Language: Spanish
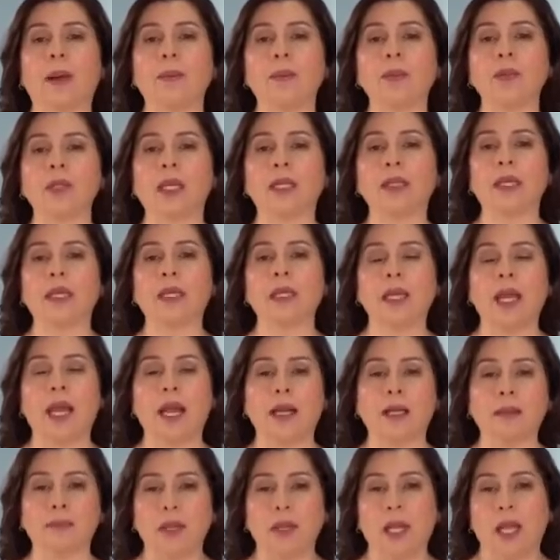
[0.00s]
vamos a
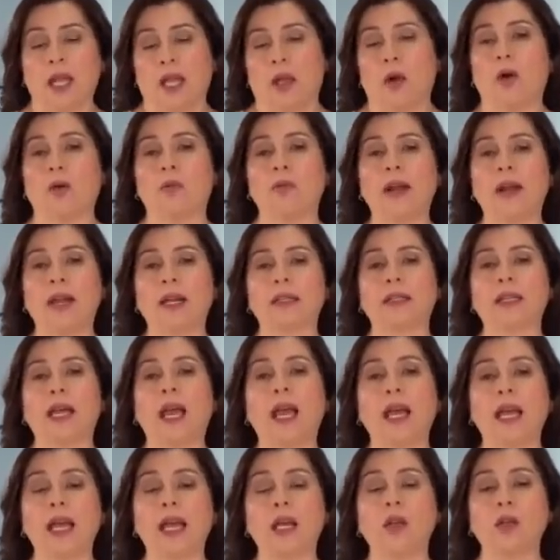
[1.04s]
tener
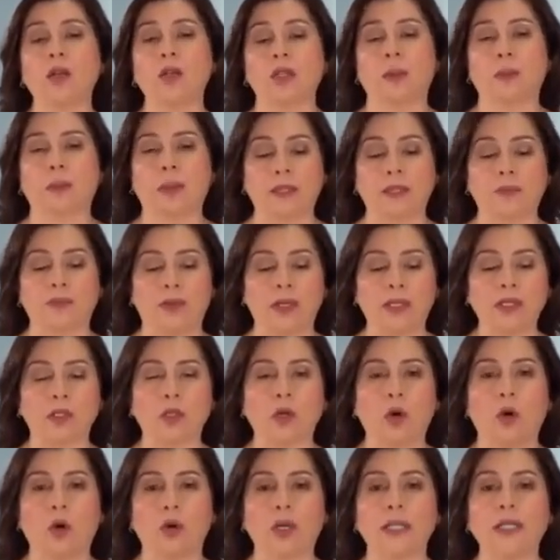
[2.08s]
oferta en los demás
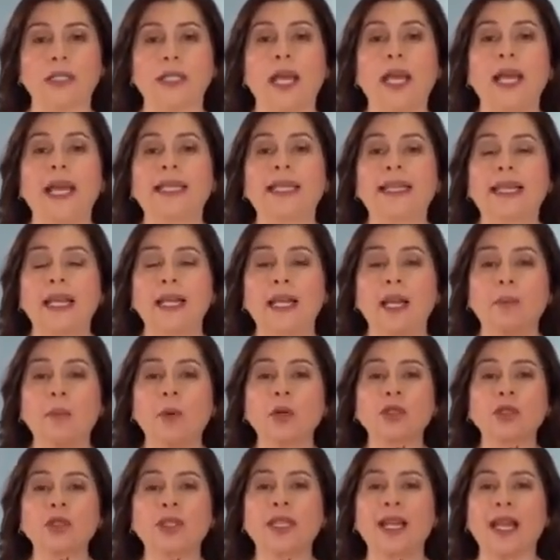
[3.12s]
frescores.
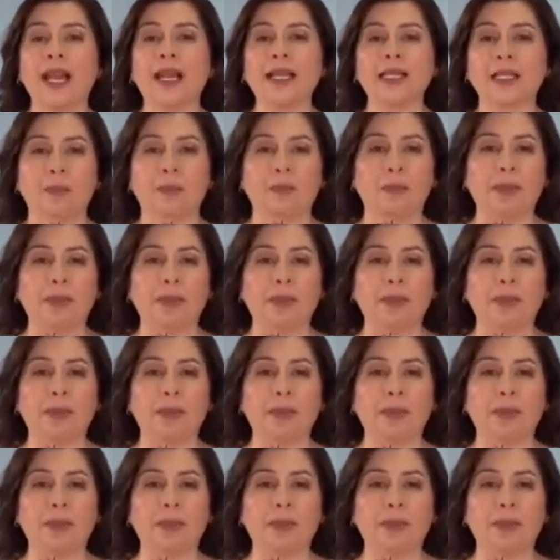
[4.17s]
Tenemos tres